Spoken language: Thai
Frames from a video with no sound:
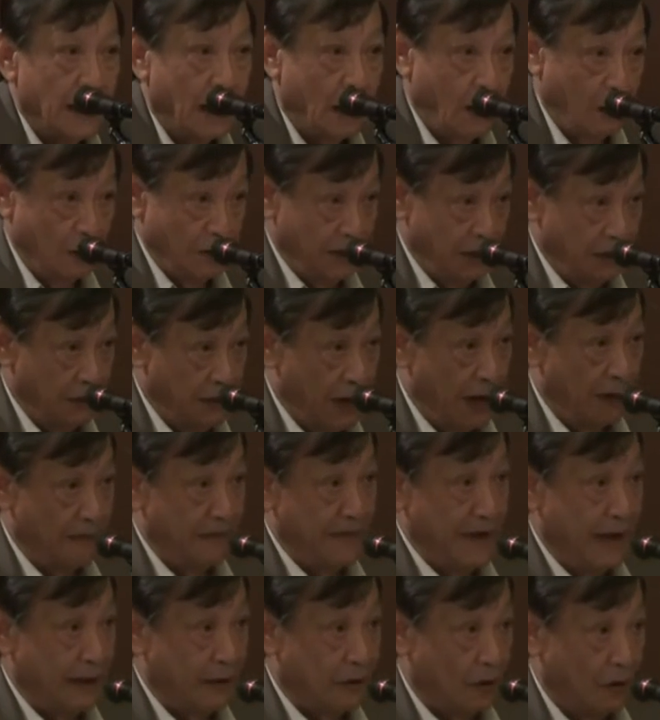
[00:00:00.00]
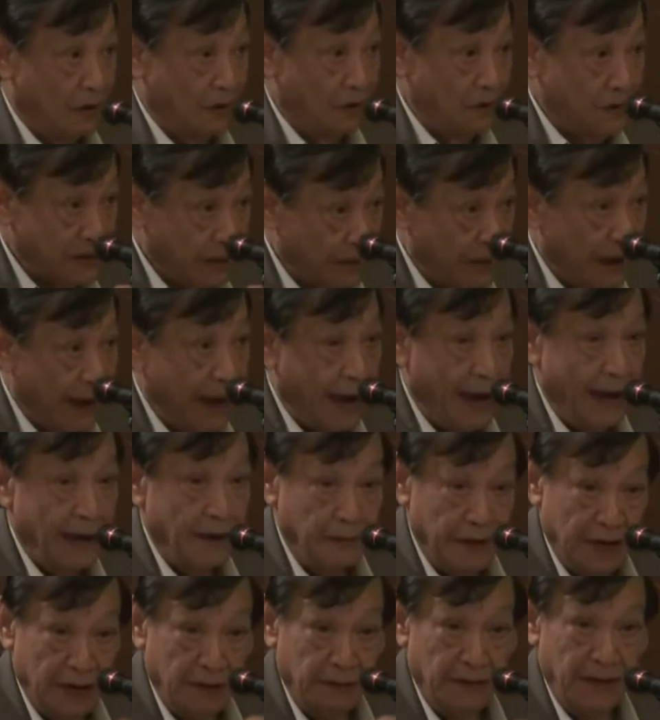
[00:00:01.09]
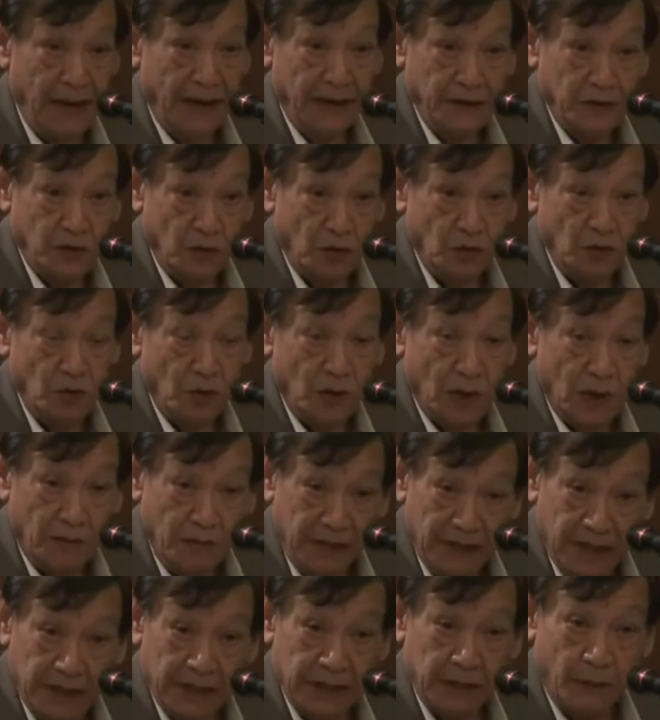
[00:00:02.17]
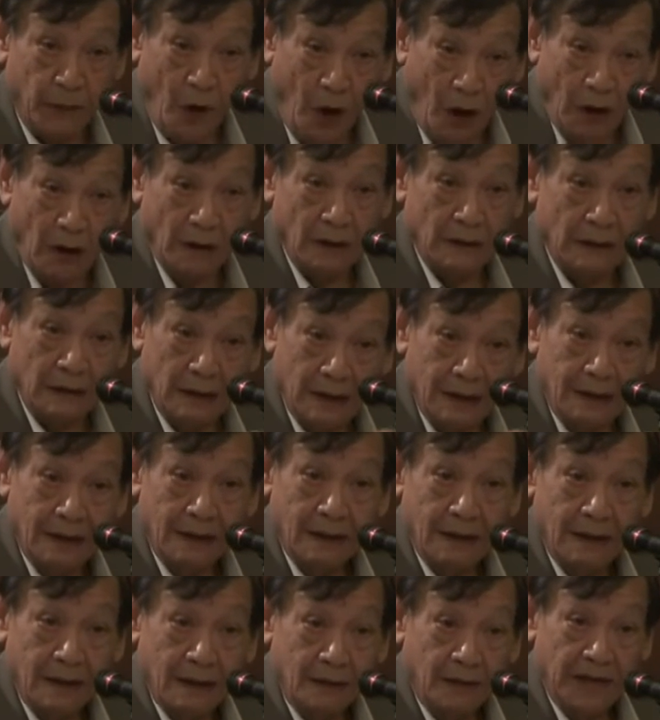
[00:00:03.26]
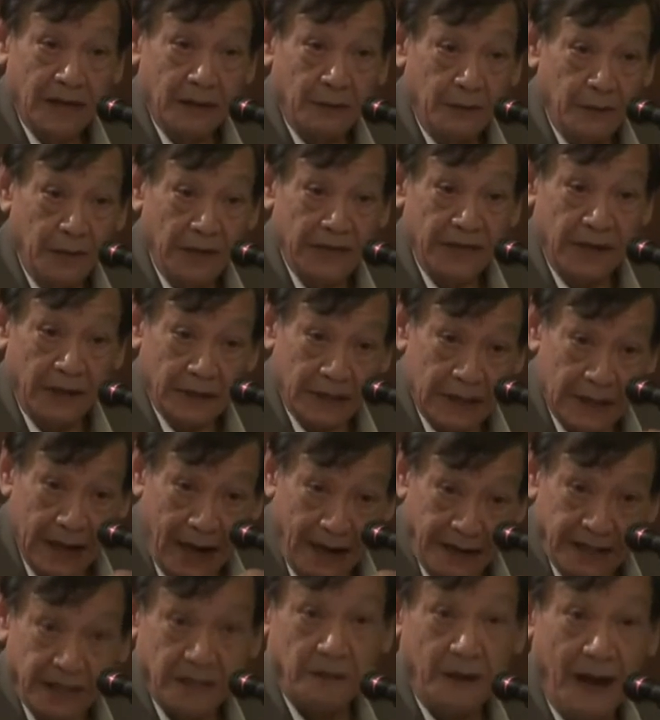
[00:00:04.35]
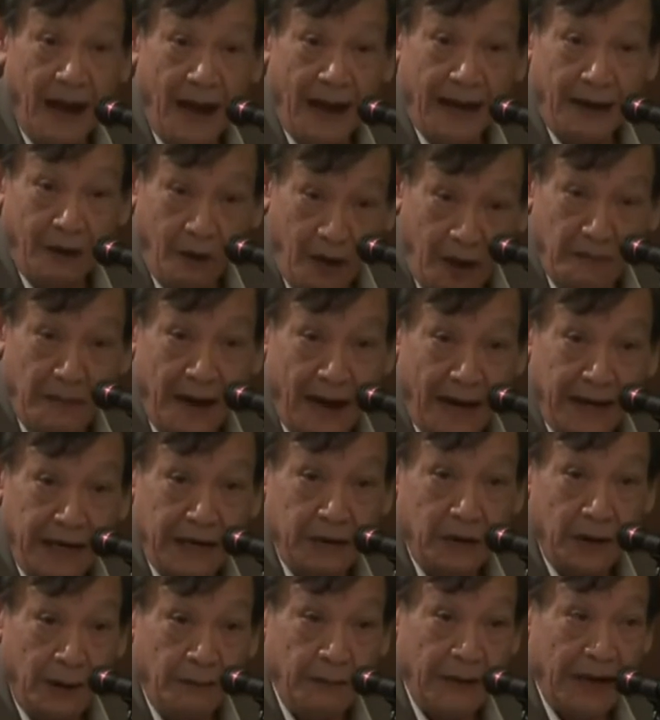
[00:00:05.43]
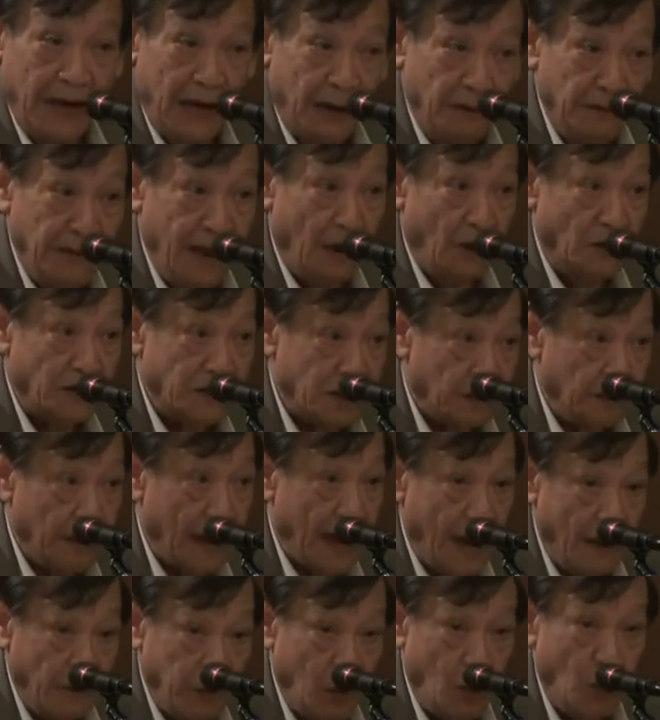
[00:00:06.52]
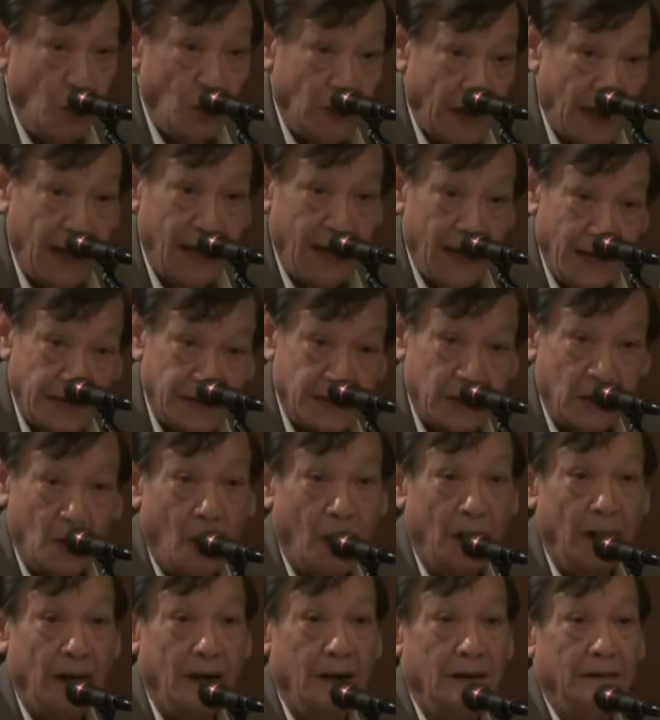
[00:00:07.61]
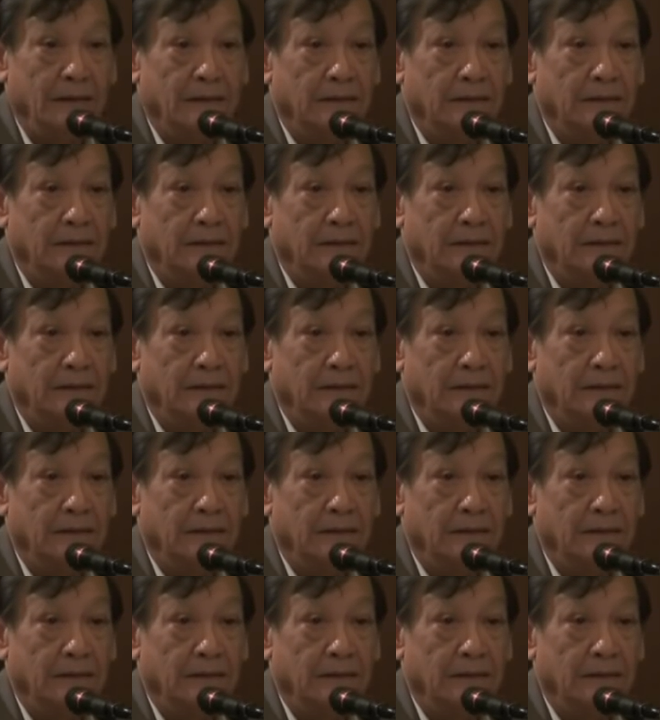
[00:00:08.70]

แต่เขาถือว่าอำนาจของสภาเนี่เป็นอำนาจที่สูงสุด แล้วไม่ใช่เฉพาะไม่ใช่ไม่ใช่รัฐสภาในความหมายนี้เลยเป็นอำนาจของสภาผู้แทนราษฎร